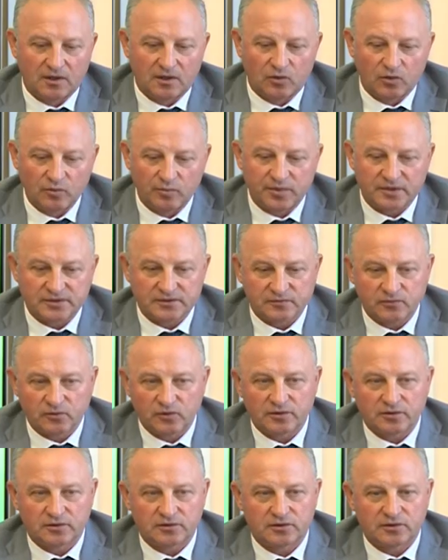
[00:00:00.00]
он
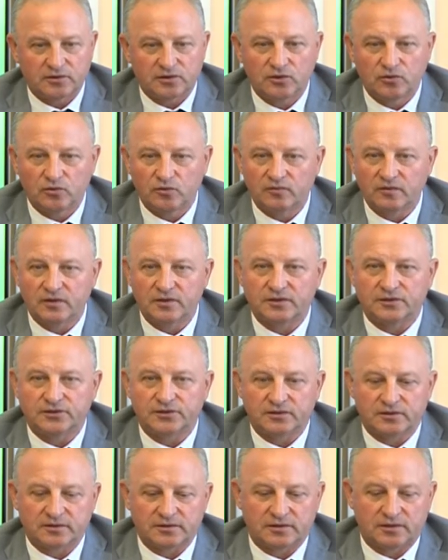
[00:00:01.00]
позволит и
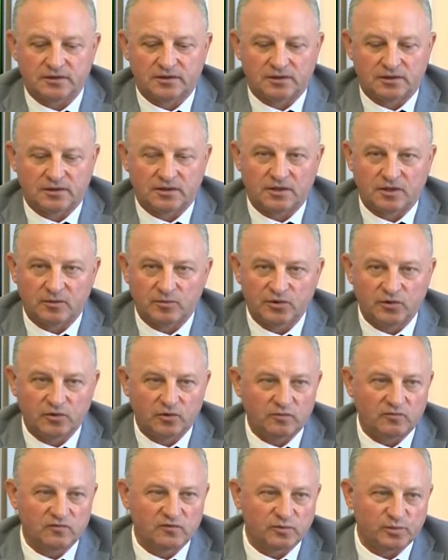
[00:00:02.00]
увеличить э,
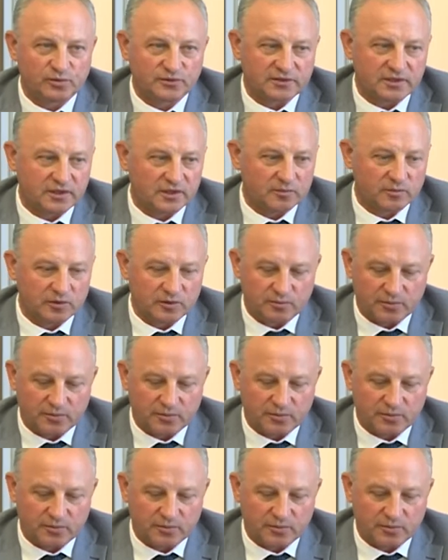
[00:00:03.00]
объем выпускаемой